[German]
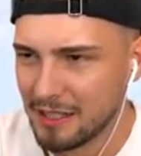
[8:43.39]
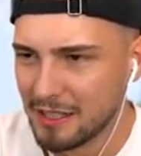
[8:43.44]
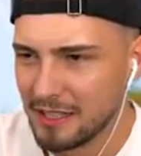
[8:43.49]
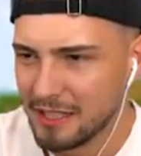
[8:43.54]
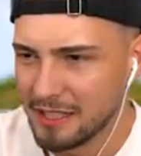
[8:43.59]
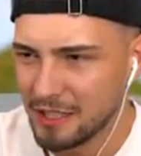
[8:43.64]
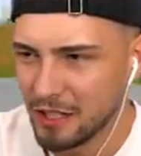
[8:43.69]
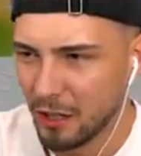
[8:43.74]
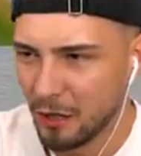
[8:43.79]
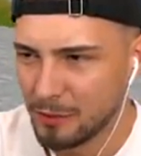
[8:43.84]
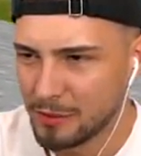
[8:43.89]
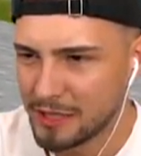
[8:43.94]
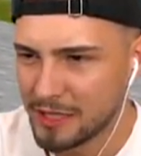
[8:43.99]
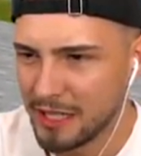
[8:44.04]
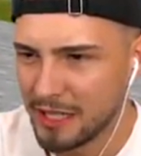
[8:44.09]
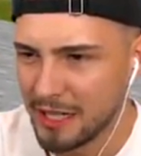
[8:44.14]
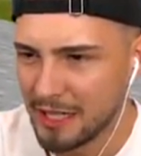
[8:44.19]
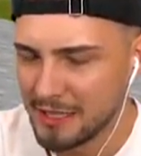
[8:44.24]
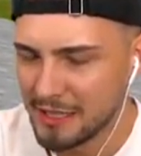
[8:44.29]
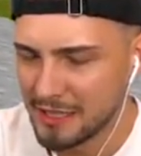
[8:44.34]
Ich glaube,
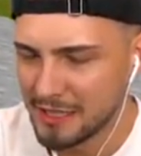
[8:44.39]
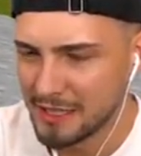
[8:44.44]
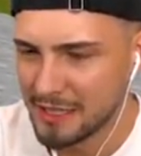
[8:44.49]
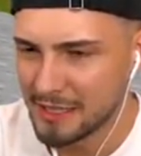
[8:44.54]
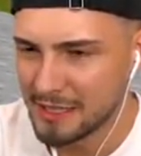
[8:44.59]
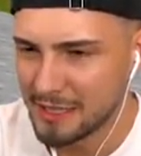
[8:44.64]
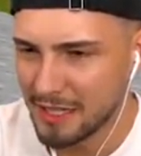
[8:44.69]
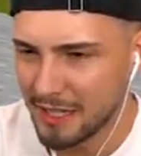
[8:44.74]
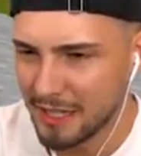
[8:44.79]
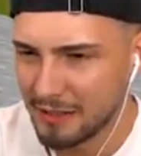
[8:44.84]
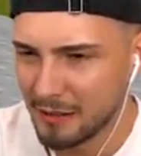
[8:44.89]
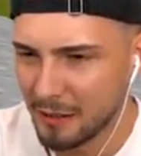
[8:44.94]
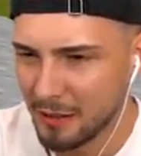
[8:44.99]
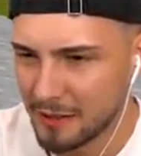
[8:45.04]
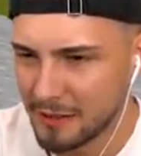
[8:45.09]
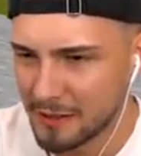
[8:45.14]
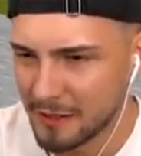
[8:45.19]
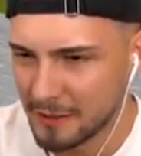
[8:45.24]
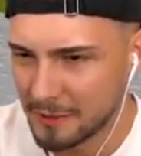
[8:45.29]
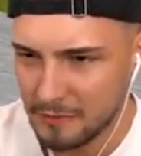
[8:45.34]
Skeletti ist jetzt dran,
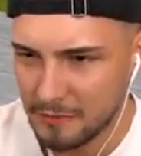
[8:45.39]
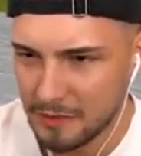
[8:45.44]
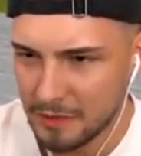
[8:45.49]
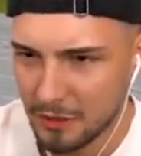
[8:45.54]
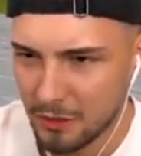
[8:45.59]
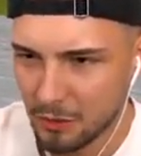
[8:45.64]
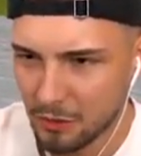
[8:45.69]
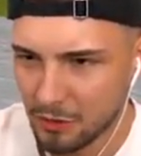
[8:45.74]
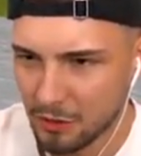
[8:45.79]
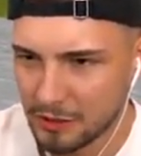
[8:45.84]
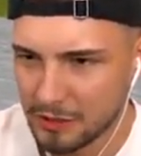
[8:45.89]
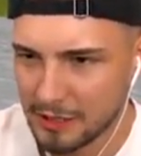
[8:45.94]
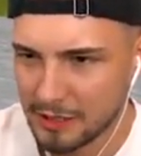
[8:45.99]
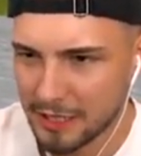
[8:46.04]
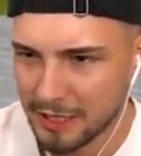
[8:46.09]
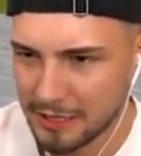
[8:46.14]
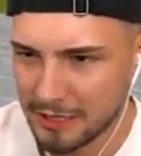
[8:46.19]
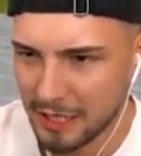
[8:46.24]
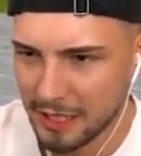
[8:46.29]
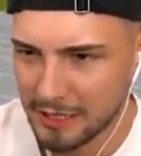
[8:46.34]
Leute. Oh Gott, er
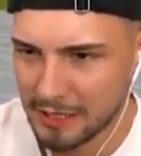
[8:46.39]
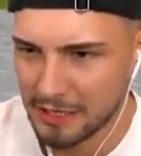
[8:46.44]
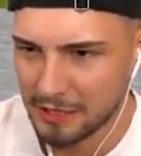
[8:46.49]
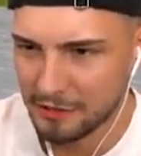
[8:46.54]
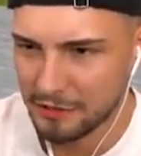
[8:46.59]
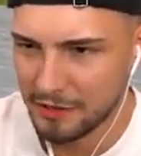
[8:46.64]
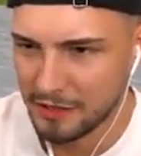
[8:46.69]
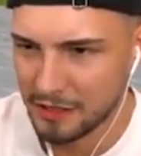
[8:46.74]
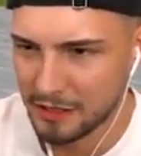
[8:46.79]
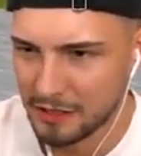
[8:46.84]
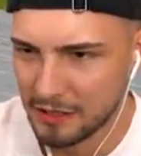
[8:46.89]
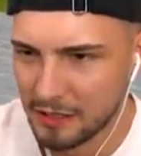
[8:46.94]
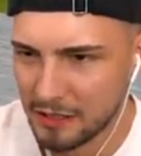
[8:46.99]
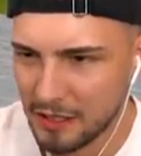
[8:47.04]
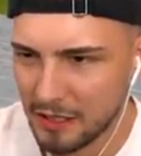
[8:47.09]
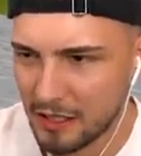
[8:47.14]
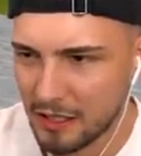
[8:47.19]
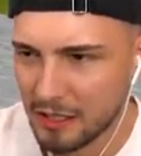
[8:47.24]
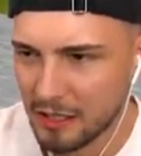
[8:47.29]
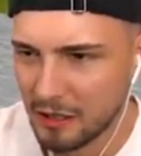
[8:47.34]
trinkt da richtig viel.
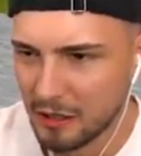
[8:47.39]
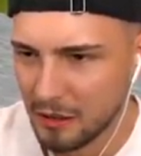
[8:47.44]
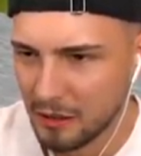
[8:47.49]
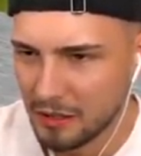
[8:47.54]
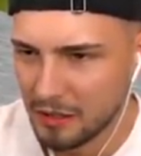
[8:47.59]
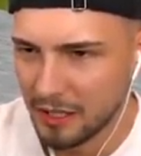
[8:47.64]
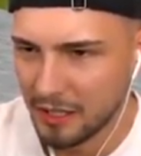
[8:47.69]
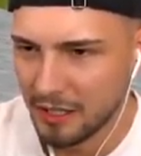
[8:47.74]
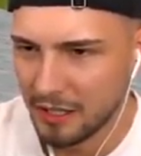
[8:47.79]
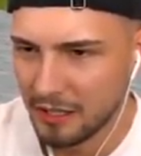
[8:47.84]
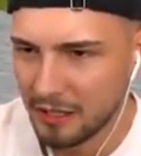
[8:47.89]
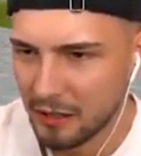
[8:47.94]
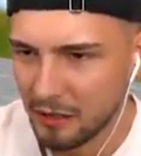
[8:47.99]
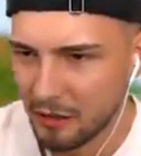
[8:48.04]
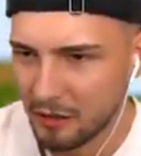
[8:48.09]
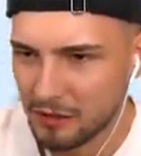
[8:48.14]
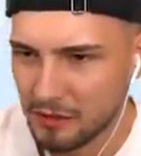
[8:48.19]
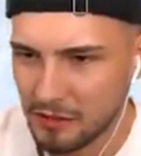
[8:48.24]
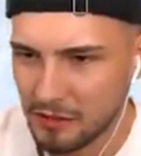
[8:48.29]
Okay, und